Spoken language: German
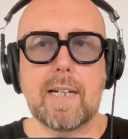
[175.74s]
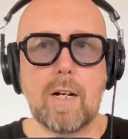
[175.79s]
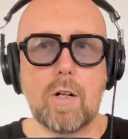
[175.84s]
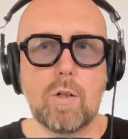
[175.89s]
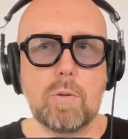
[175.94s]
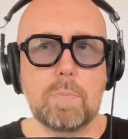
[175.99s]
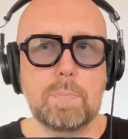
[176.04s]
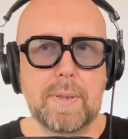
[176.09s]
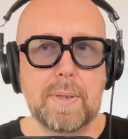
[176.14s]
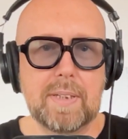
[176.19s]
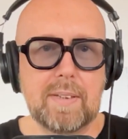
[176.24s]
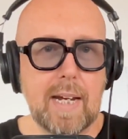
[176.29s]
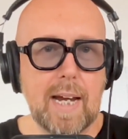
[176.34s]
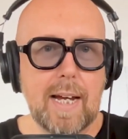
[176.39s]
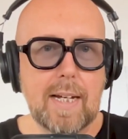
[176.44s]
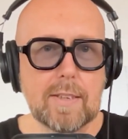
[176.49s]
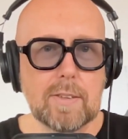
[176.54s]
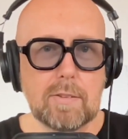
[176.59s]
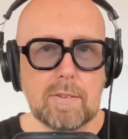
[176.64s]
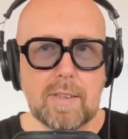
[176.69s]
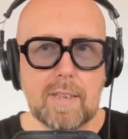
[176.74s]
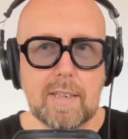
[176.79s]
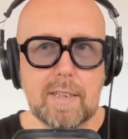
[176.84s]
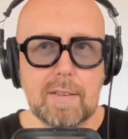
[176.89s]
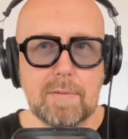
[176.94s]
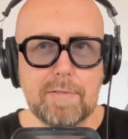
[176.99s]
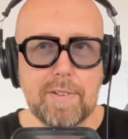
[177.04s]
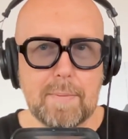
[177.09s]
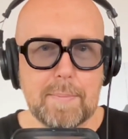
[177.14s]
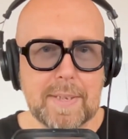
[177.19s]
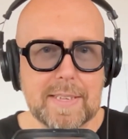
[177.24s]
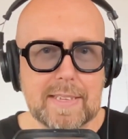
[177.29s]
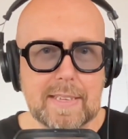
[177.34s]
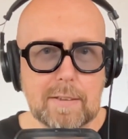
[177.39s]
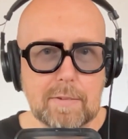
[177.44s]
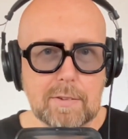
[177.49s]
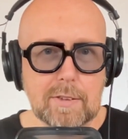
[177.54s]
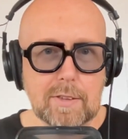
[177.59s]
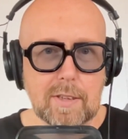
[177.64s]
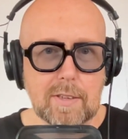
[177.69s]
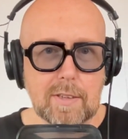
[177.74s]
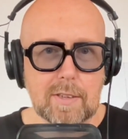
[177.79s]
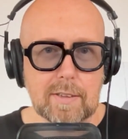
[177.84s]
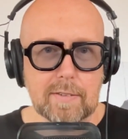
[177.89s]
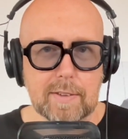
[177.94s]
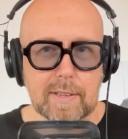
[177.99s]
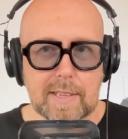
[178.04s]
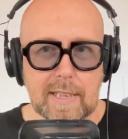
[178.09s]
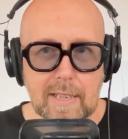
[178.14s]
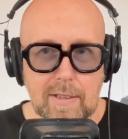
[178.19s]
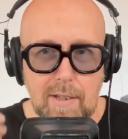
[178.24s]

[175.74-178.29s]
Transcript: ja auch um PTAs und Telepharmazie und sonst irgendwas.